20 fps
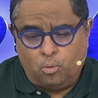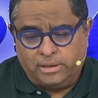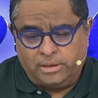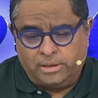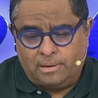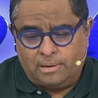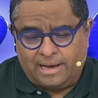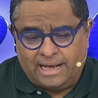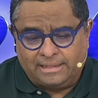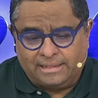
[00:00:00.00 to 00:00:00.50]
o
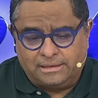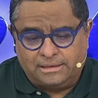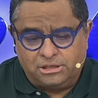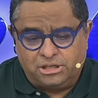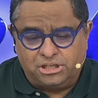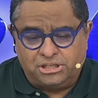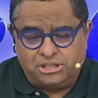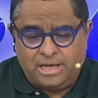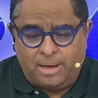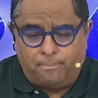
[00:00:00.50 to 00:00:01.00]
Endo
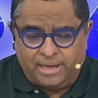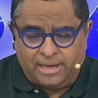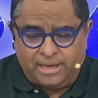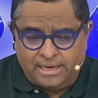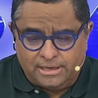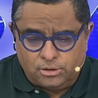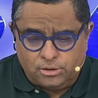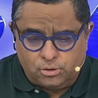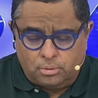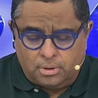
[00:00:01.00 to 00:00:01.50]
Gatista está
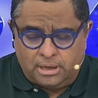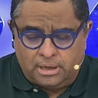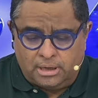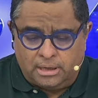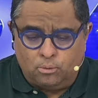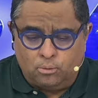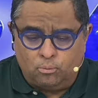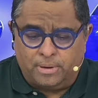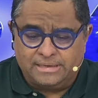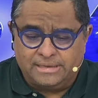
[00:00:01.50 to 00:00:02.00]
preso
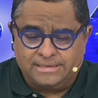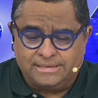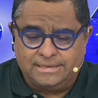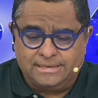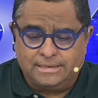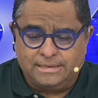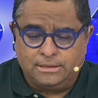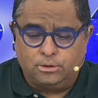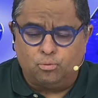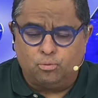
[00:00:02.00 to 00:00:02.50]
em um
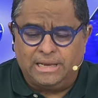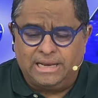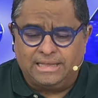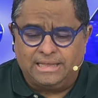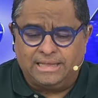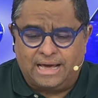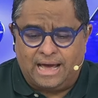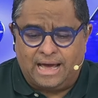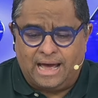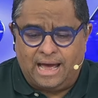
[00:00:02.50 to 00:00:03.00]
presídio
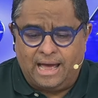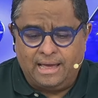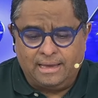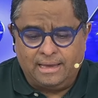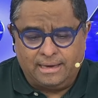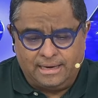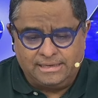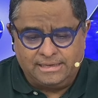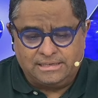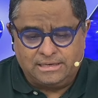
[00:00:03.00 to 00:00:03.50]
militar
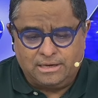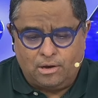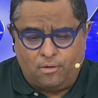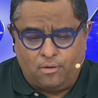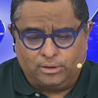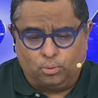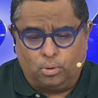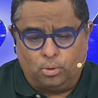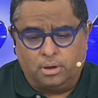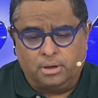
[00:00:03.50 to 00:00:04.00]
em
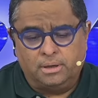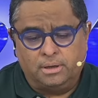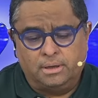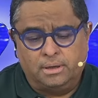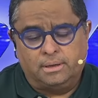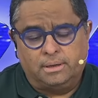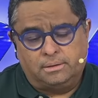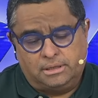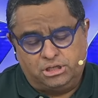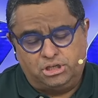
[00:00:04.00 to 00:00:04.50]
Salvador.
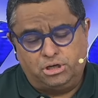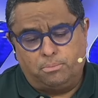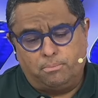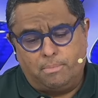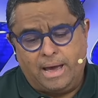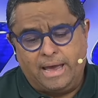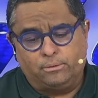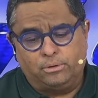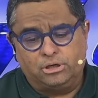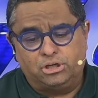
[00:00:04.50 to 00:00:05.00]

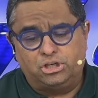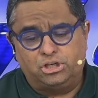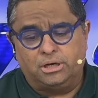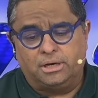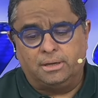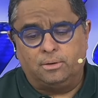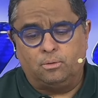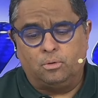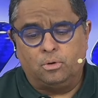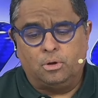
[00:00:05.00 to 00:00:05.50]
Desde maio
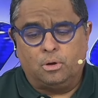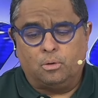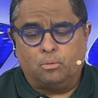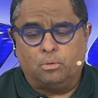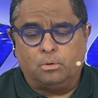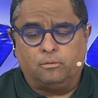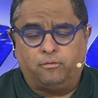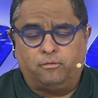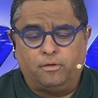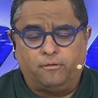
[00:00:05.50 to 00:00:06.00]
deste ano,
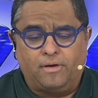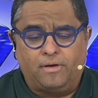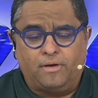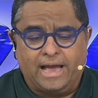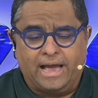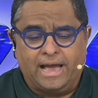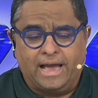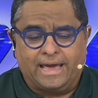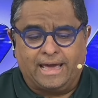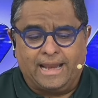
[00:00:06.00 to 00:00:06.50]
quando foi
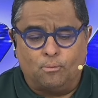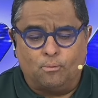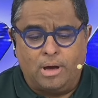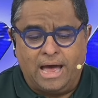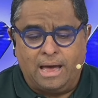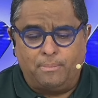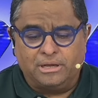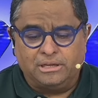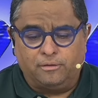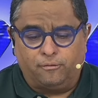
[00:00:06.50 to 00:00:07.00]
flagrada
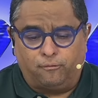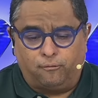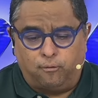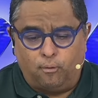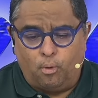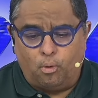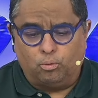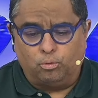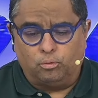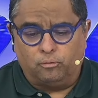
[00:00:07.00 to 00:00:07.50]
uma arma
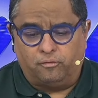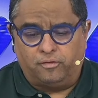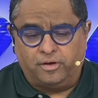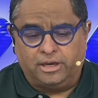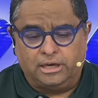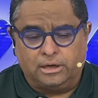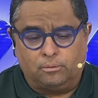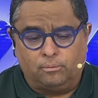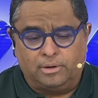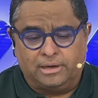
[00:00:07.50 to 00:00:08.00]
de fogo
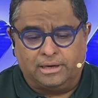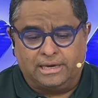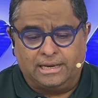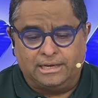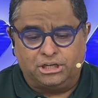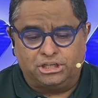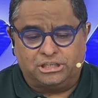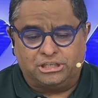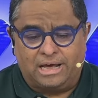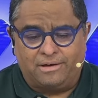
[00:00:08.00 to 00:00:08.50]
no
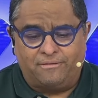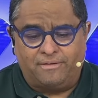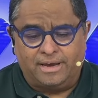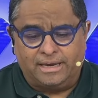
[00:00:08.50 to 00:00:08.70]
veículo em que ele